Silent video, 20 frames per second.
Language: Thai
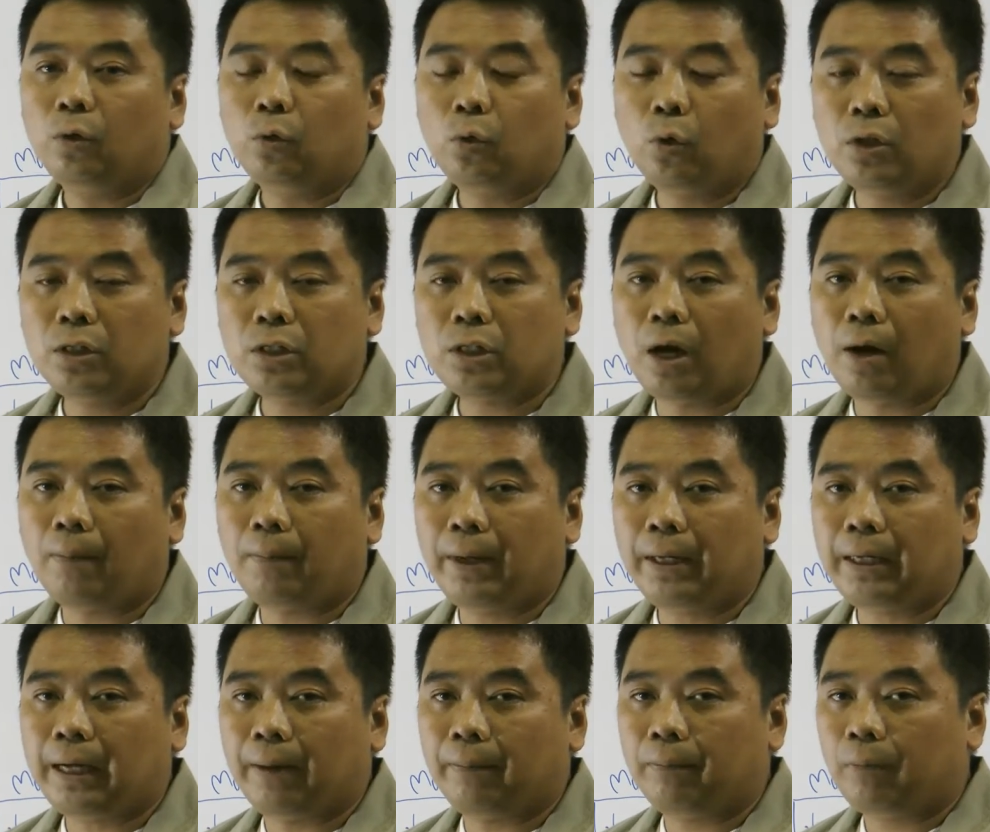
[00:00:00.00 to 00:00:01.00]
ทวนสอบไป
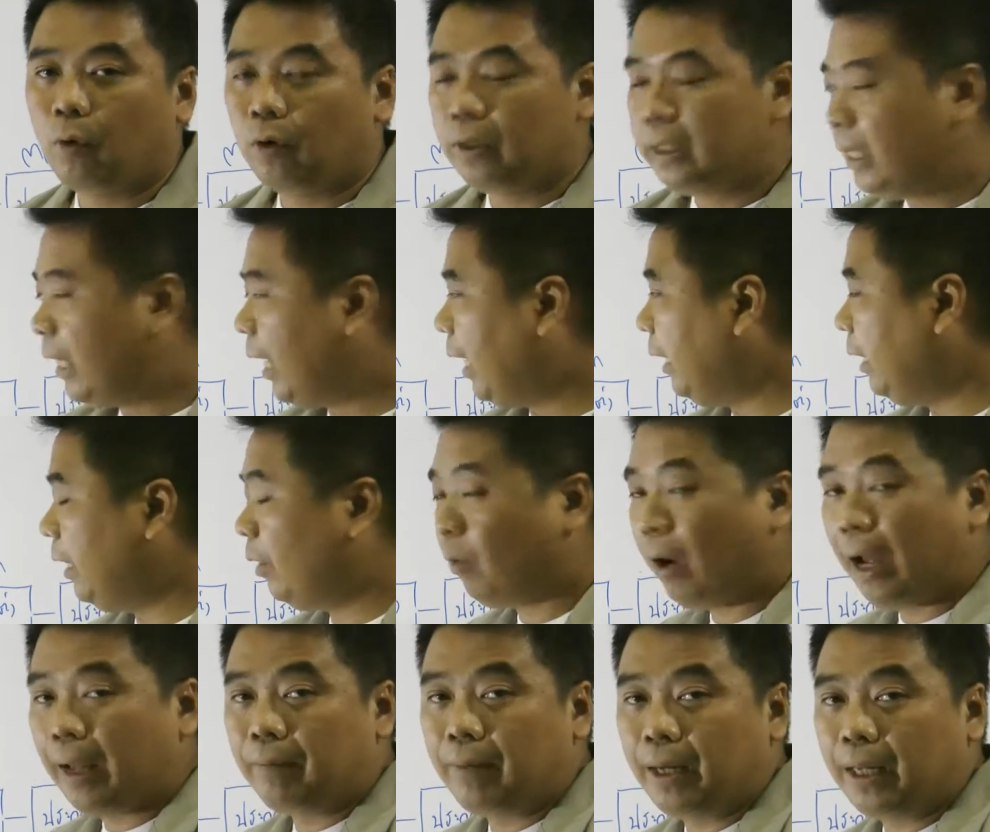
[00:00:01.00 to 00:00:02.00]
กับคนที่ให้
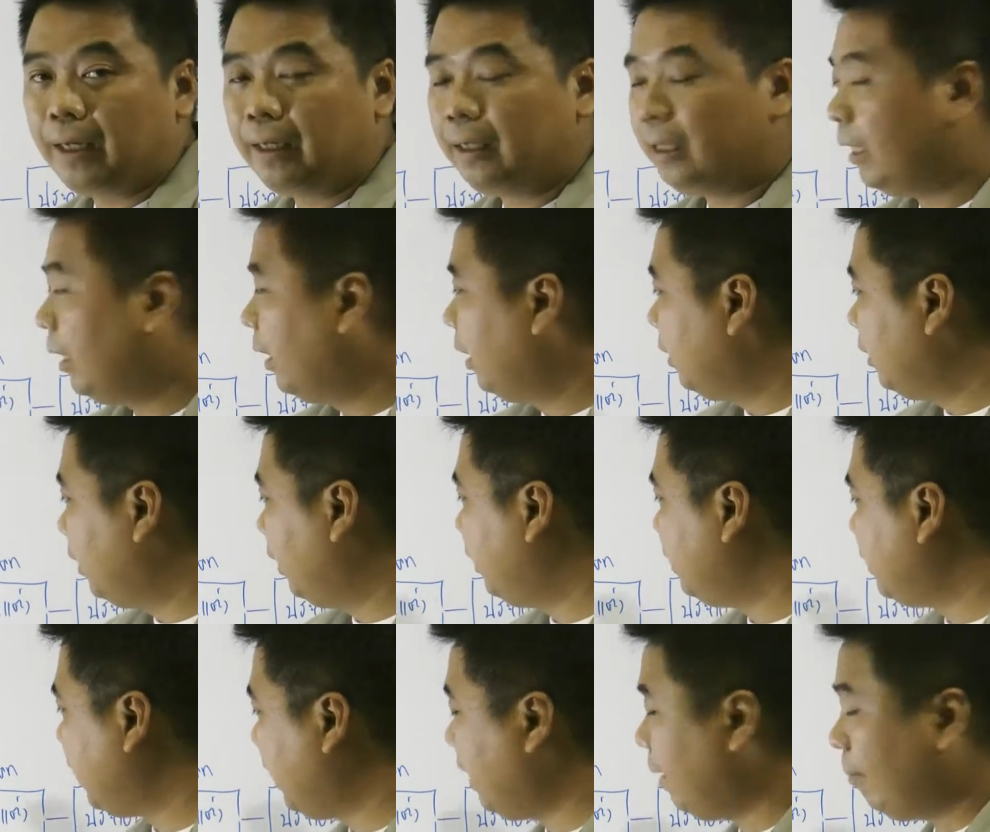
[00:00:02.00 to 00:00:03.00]
requirement ถึง
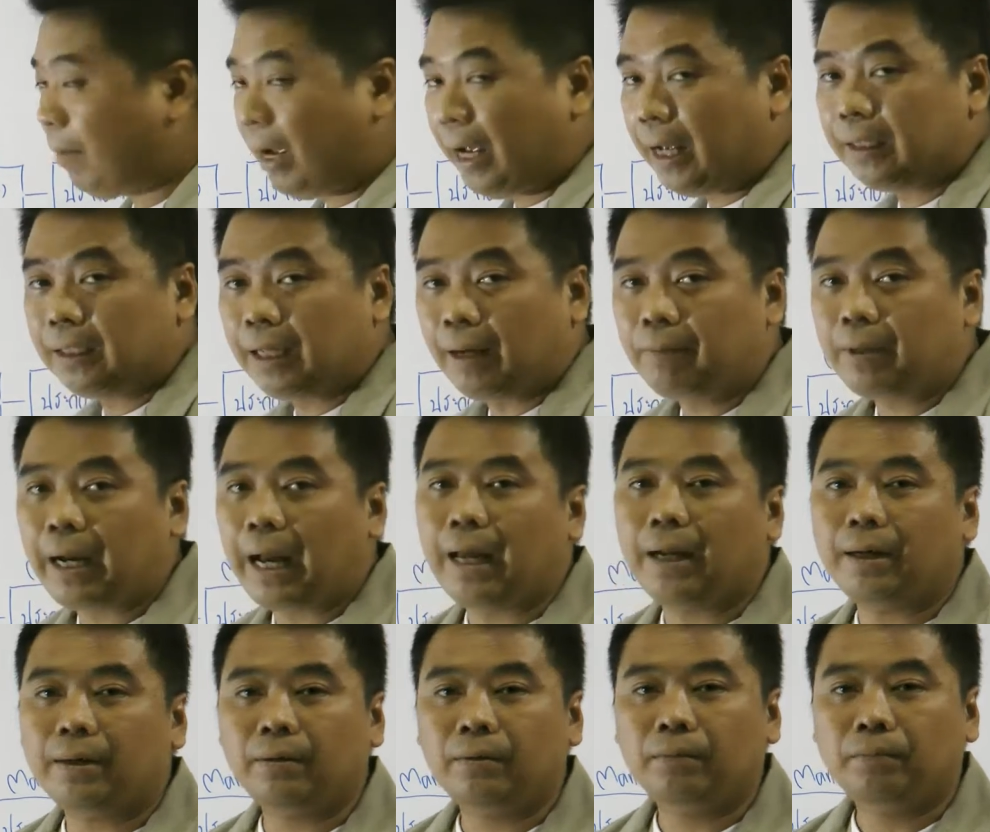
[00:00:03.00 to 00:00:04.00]
จะนำมาทำกา
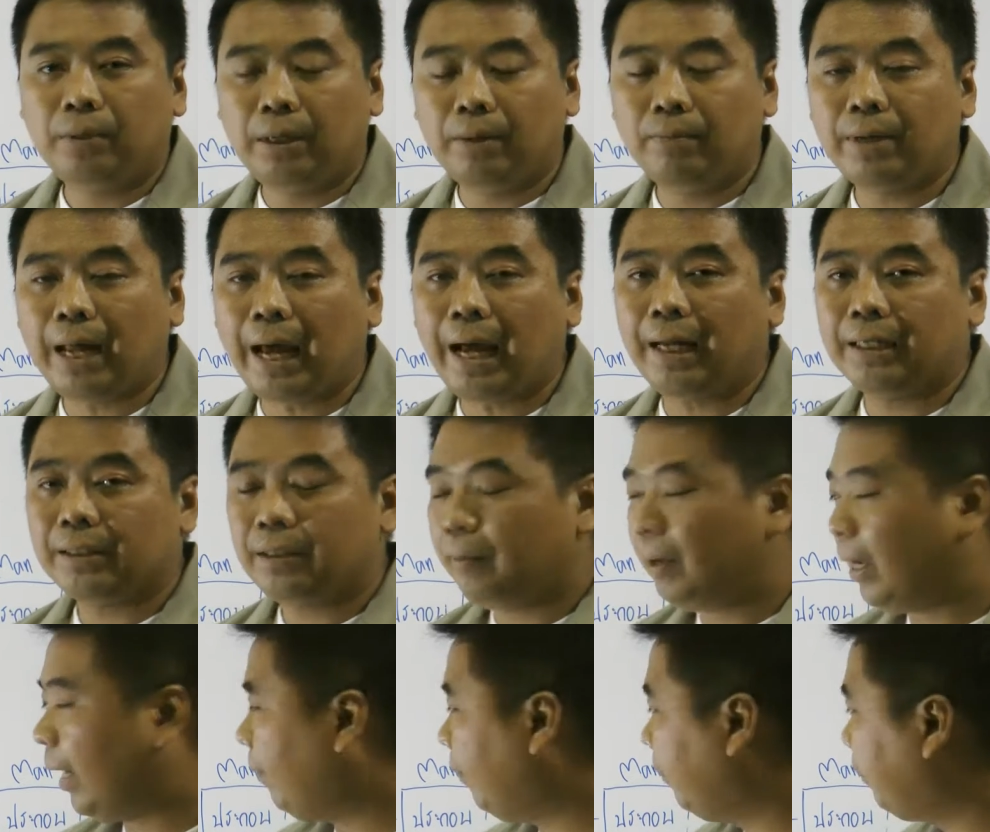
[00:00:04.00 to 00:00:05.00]
รพิมพ์ได้ใช่ไห
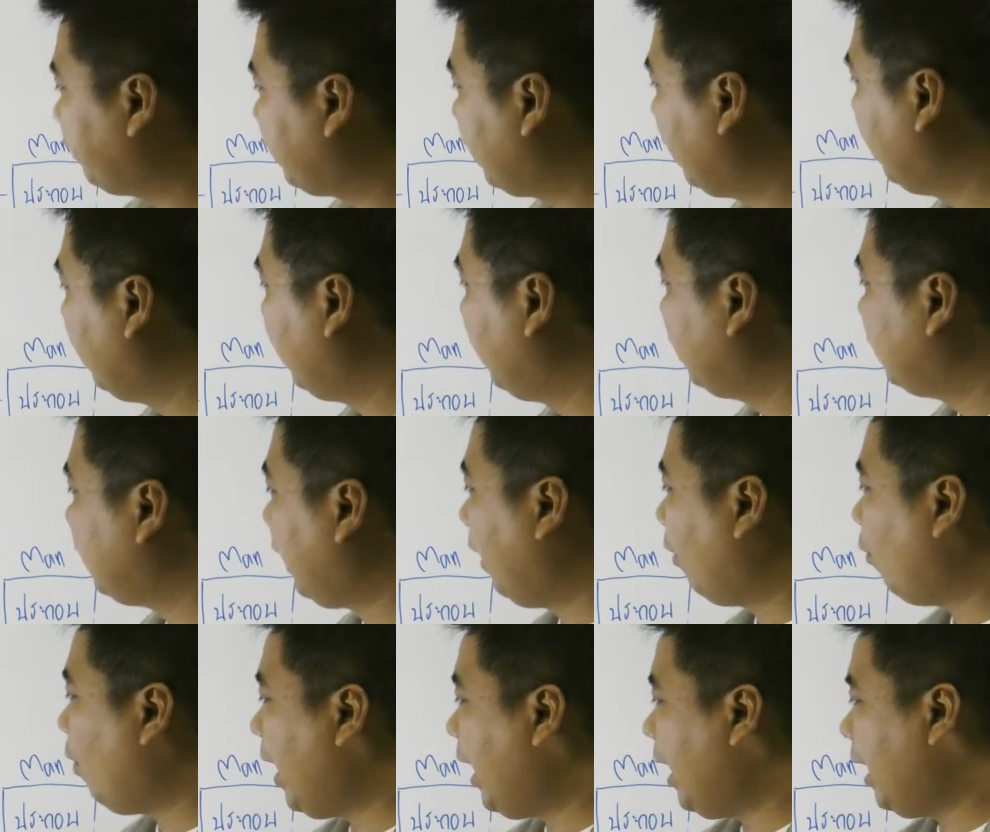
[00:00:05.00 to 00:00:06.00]
มครับแต่
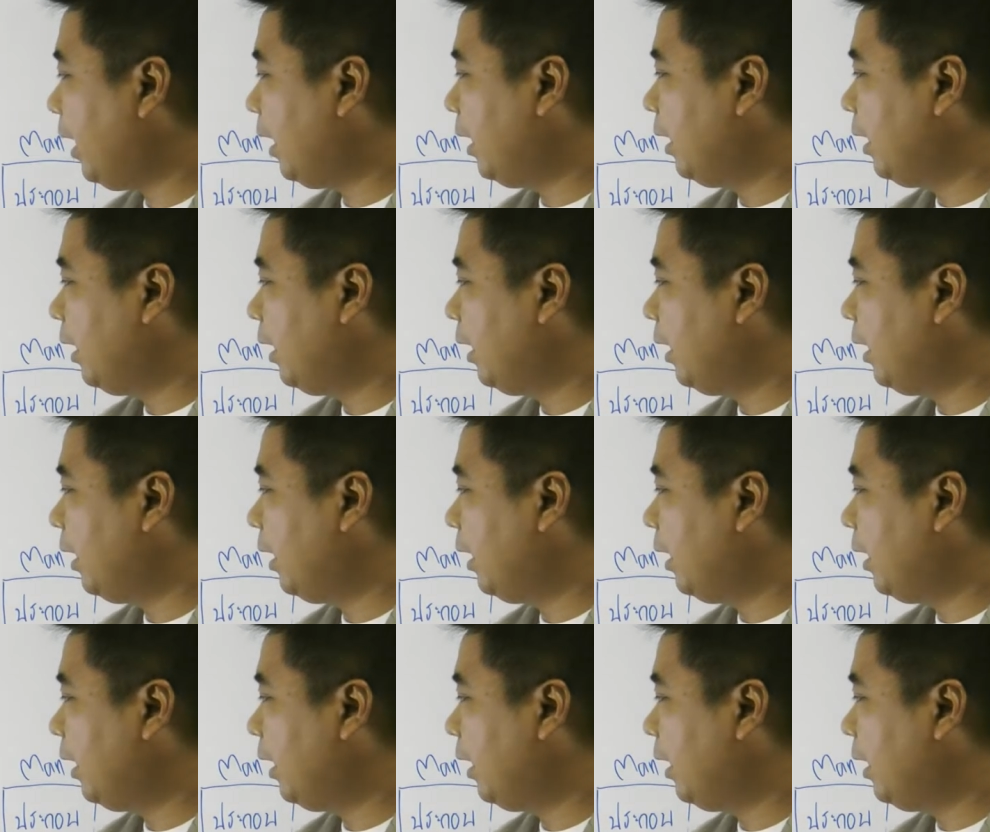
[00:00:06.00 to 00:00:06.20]
ว่า